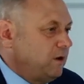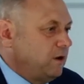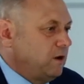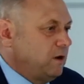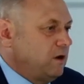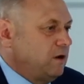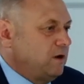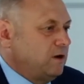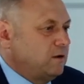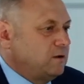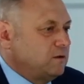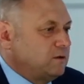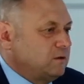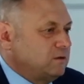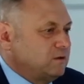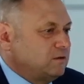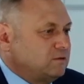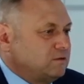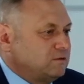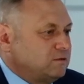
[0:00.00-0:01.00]
а
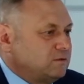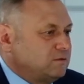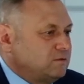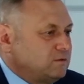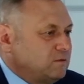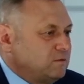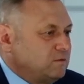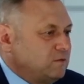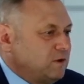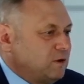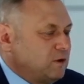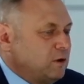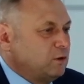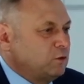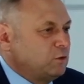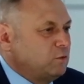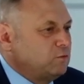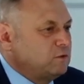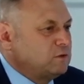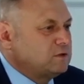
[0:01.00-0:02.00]
э, о
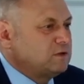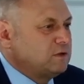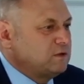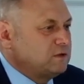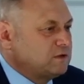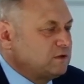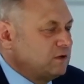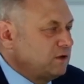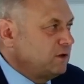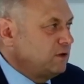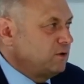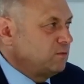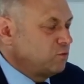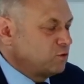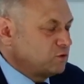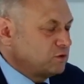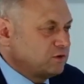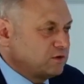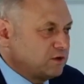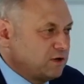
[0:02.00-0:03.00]
готовности населения
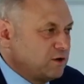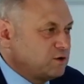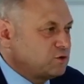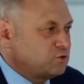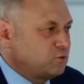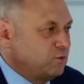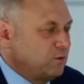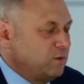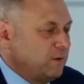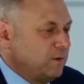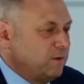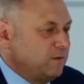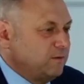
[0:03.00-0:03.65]
можно сказать, что,